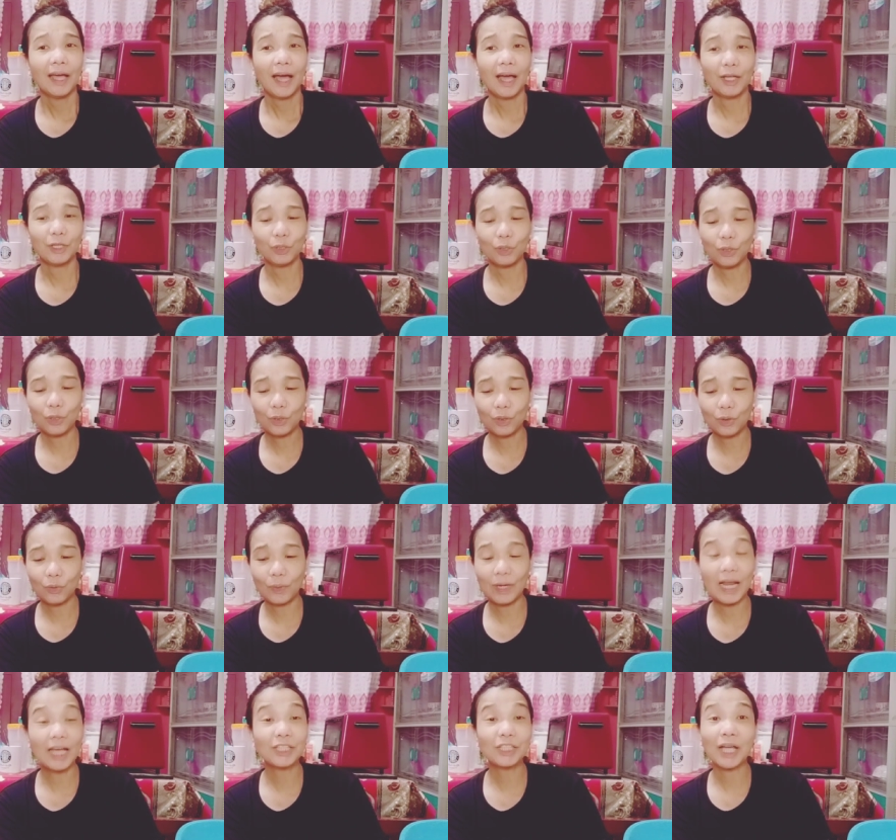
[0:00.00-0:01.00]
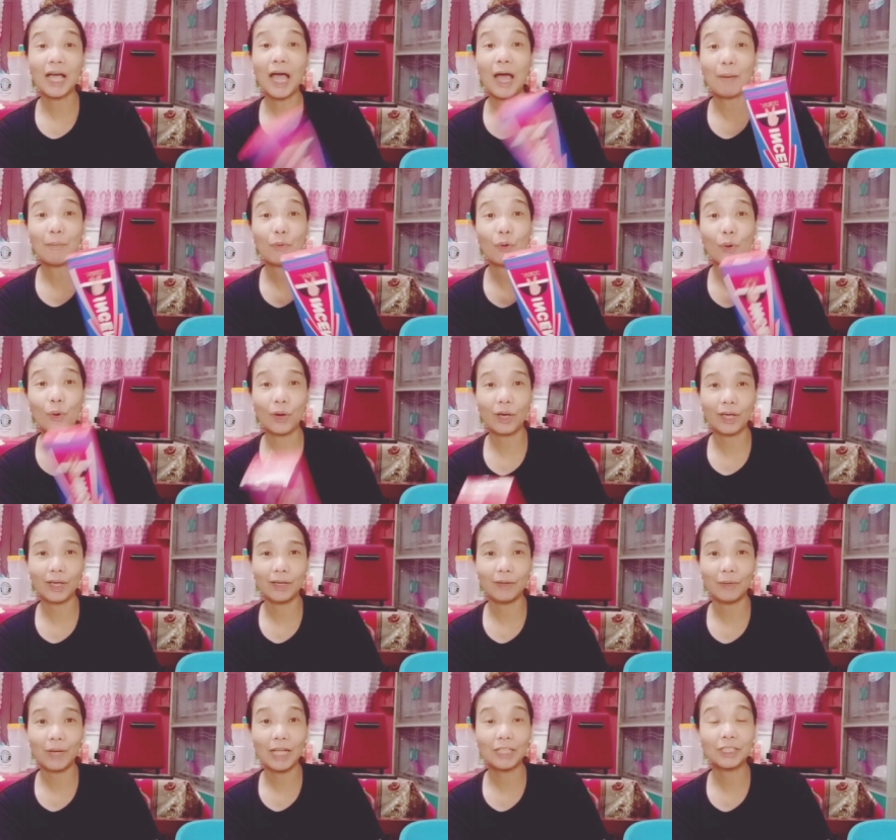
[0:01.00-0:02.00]
ano, wala siyang
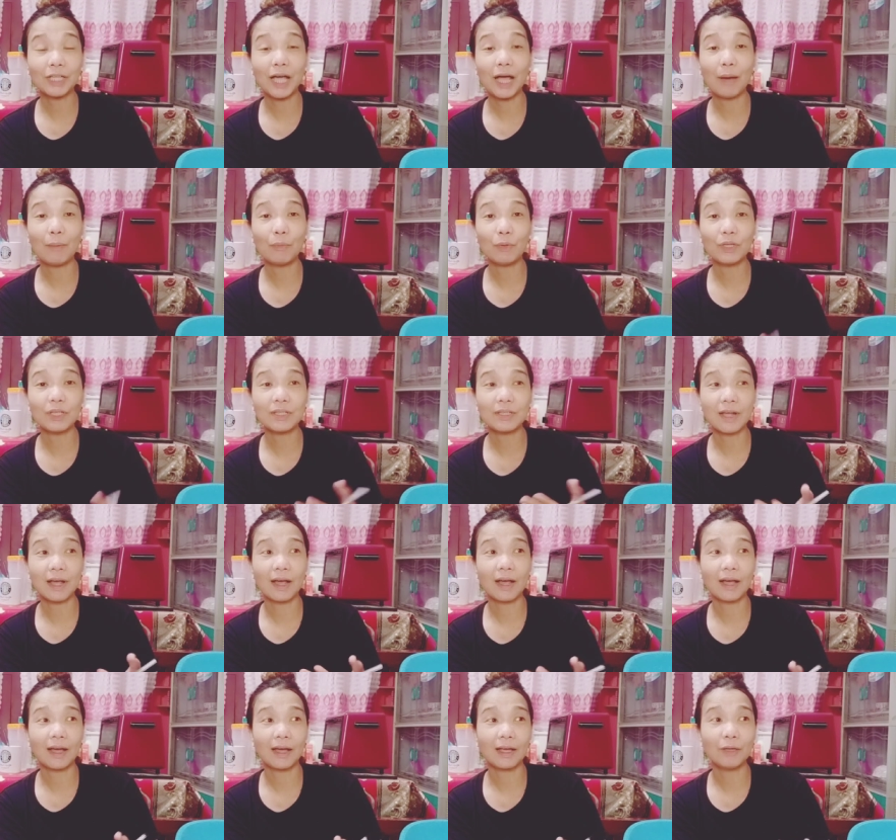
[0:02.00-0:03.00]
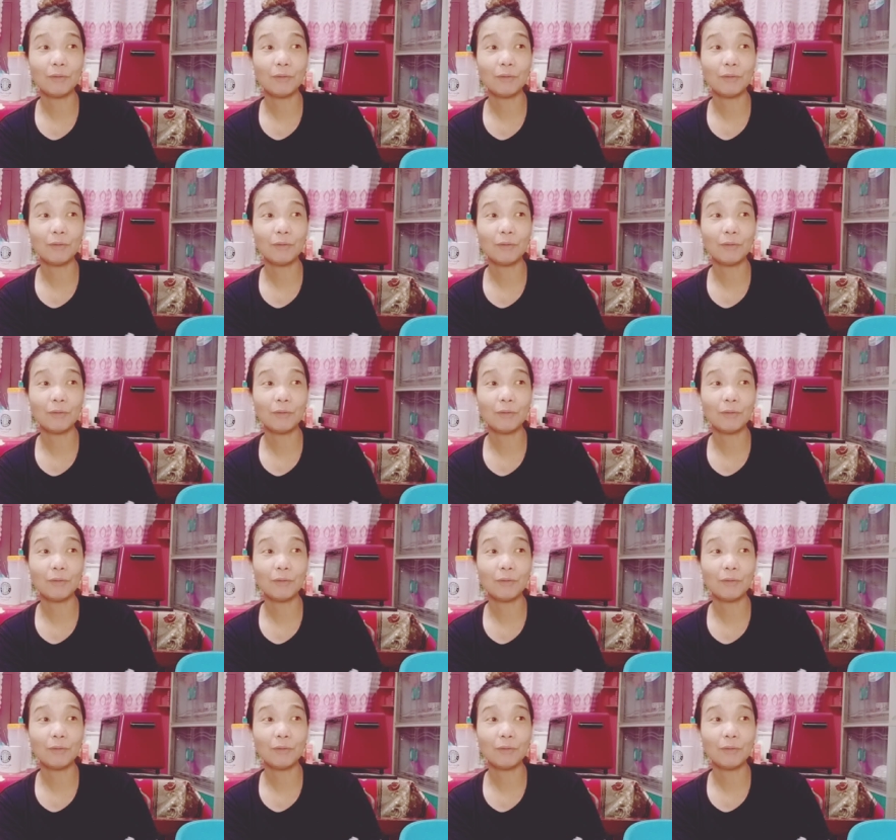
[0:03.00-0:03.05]
amoy, wala siyang amoy sa,